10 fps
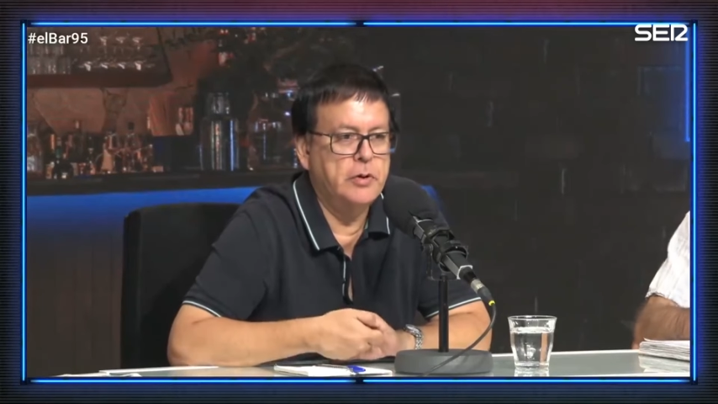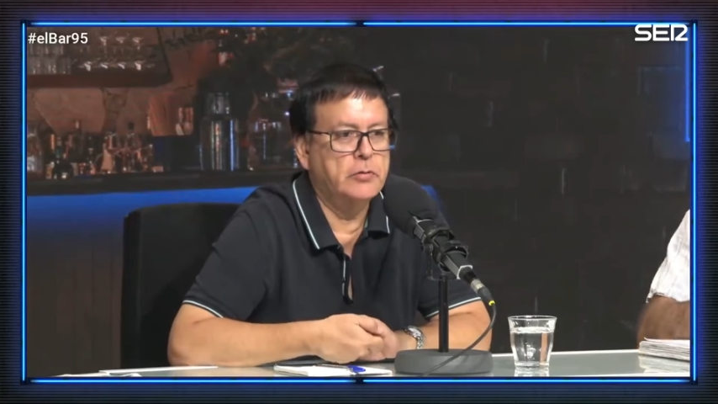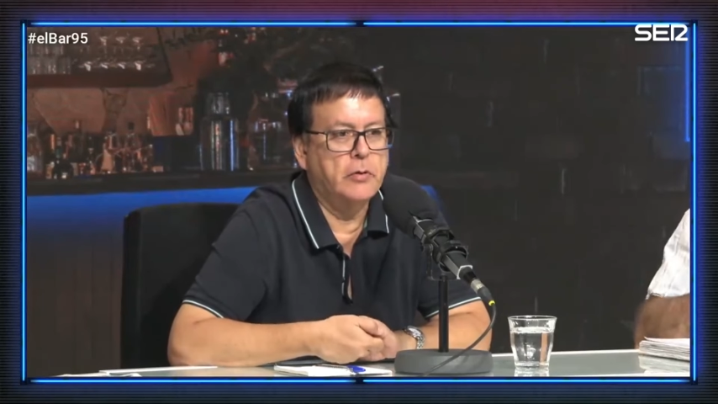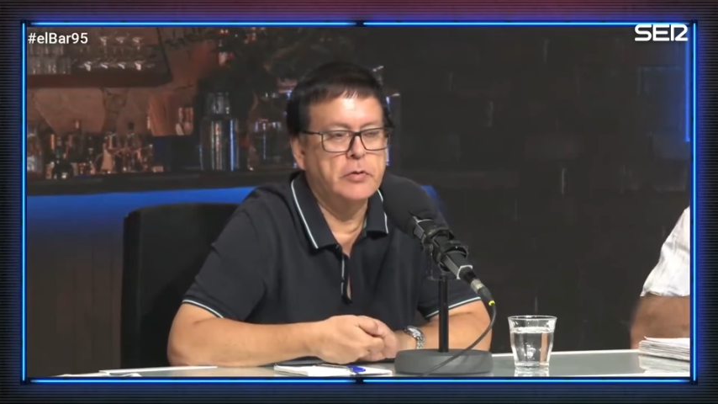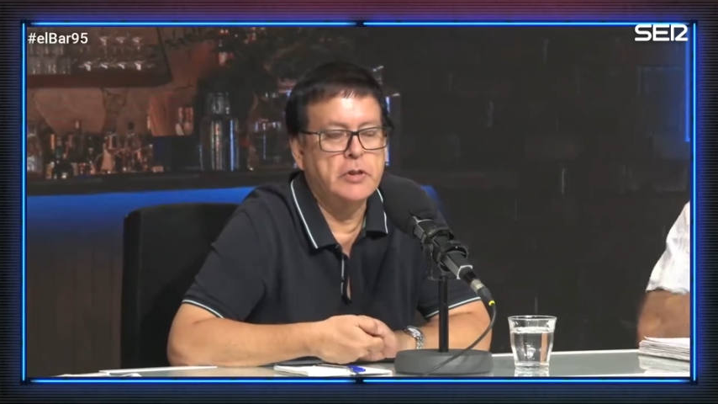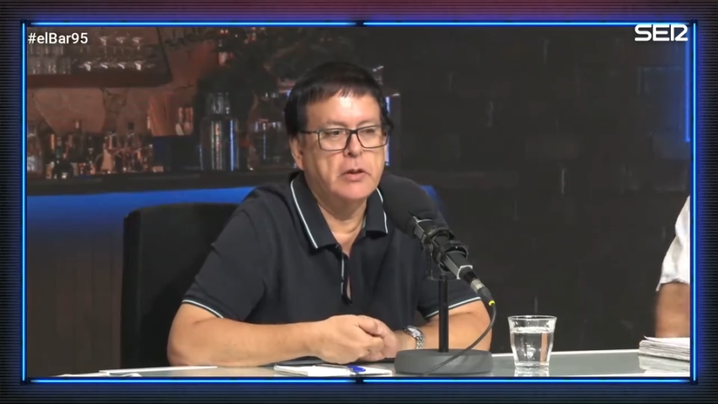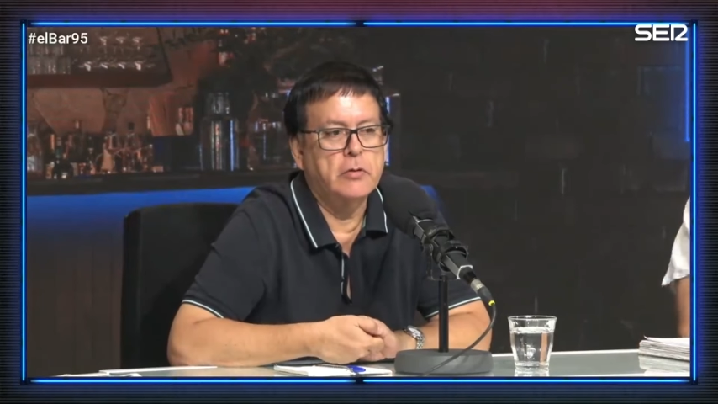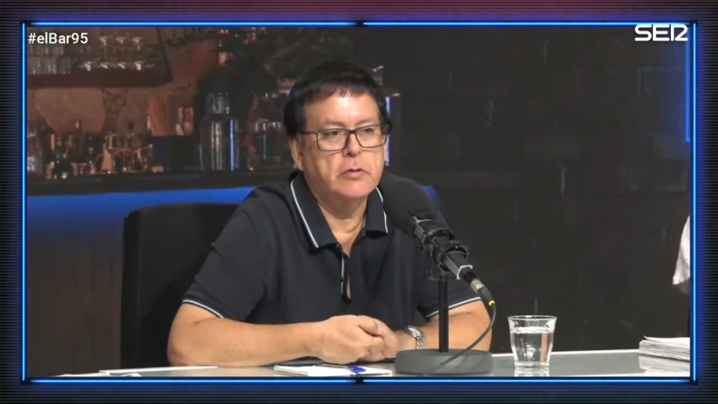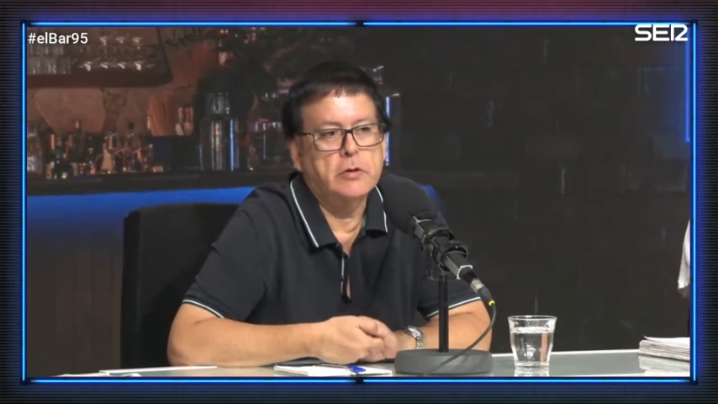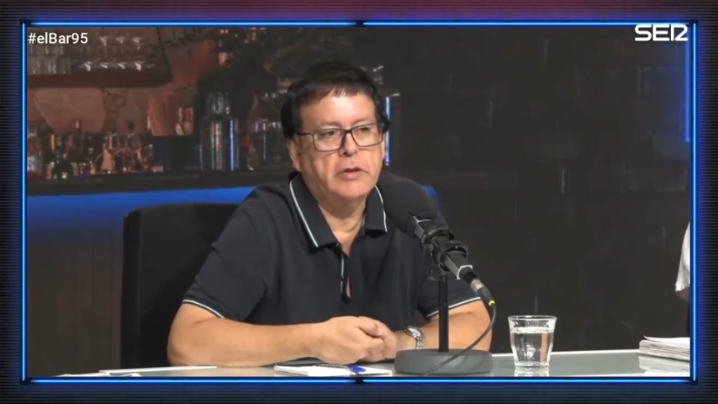Y estos dos
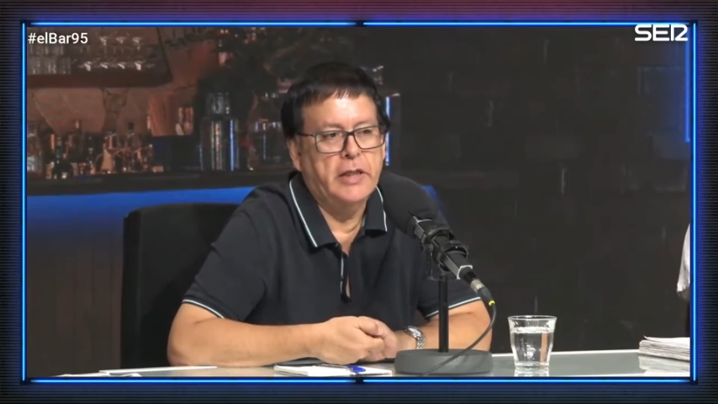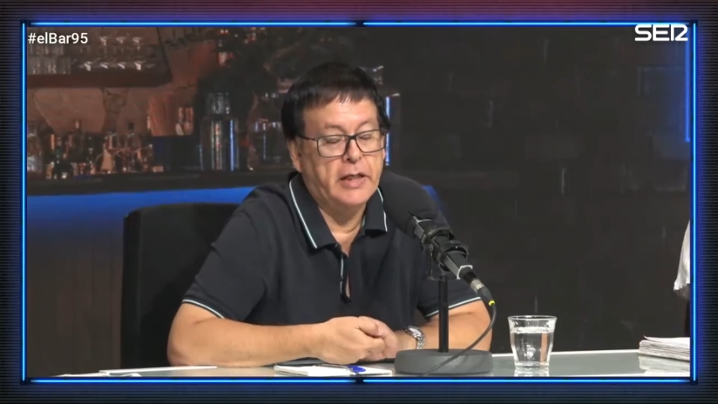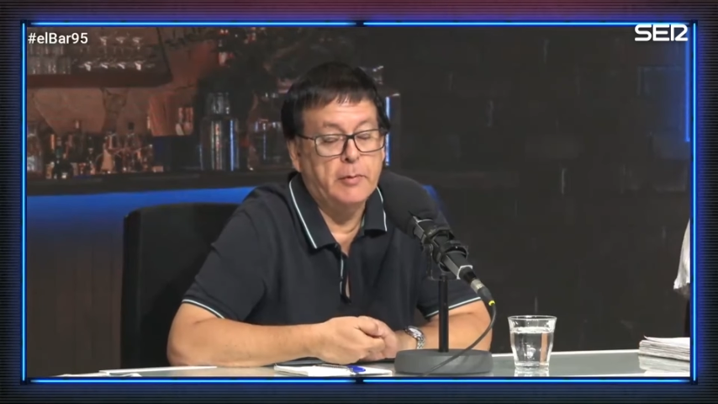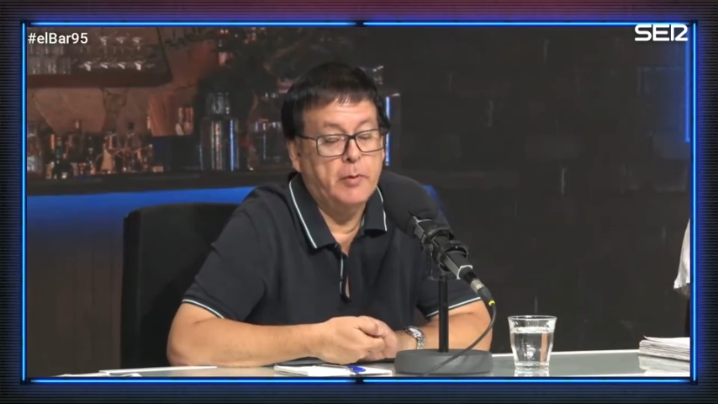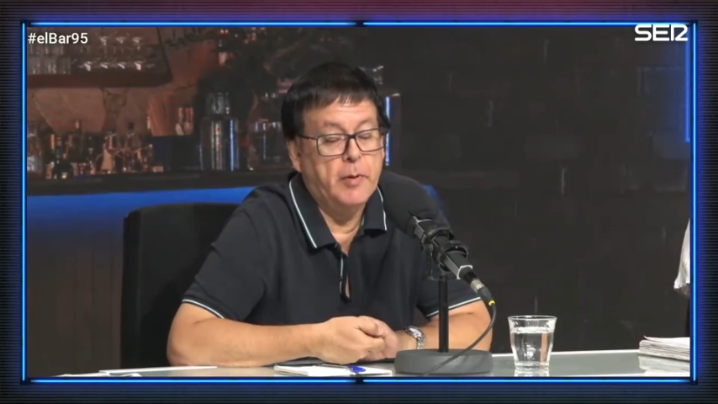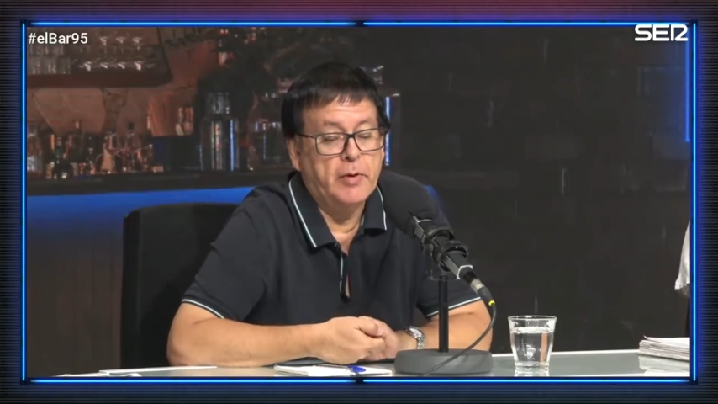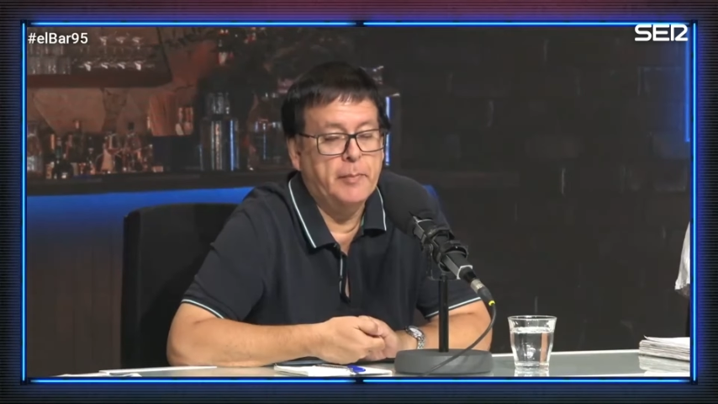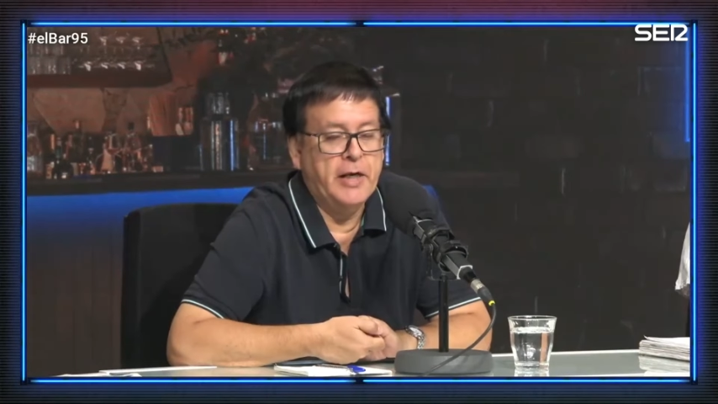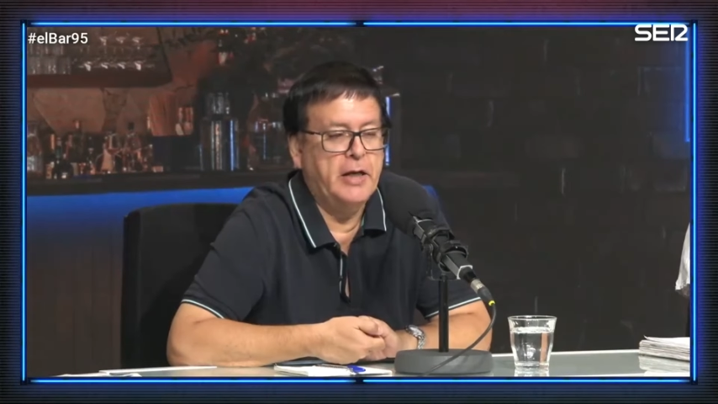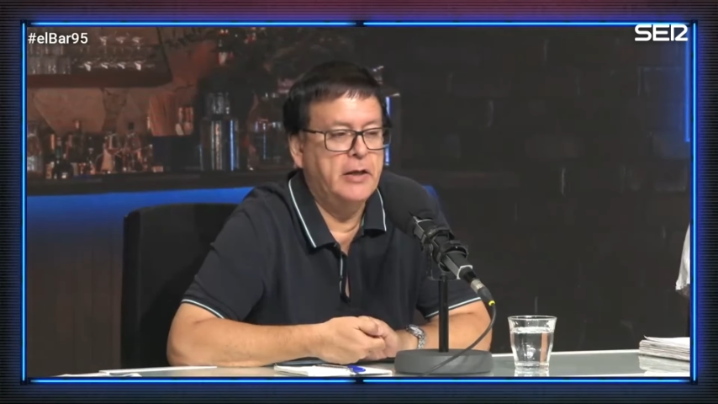chicos tienen que volver
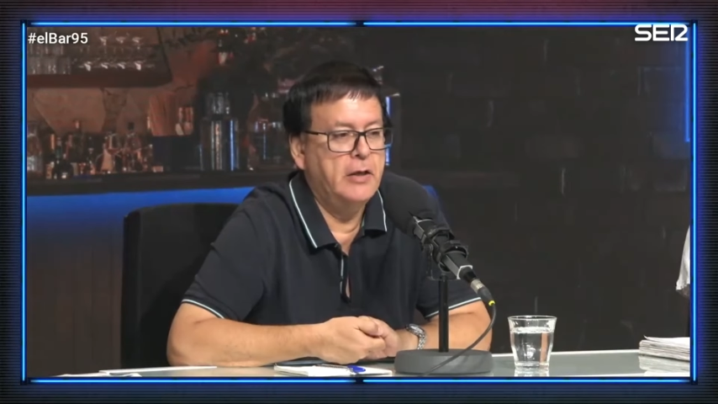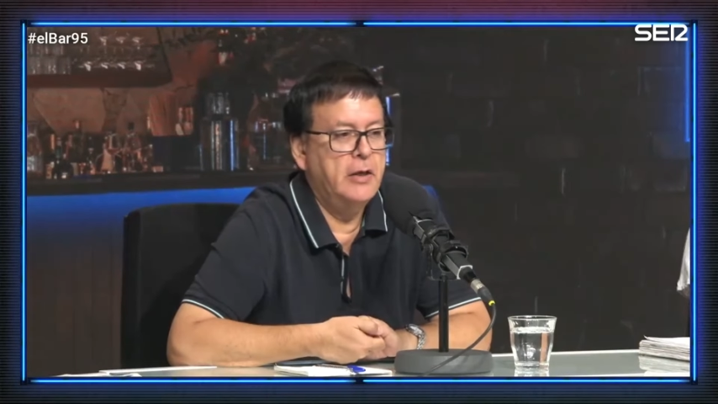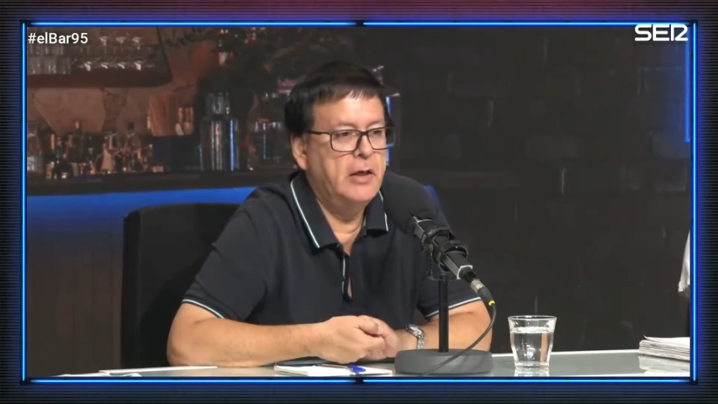porque Madrid,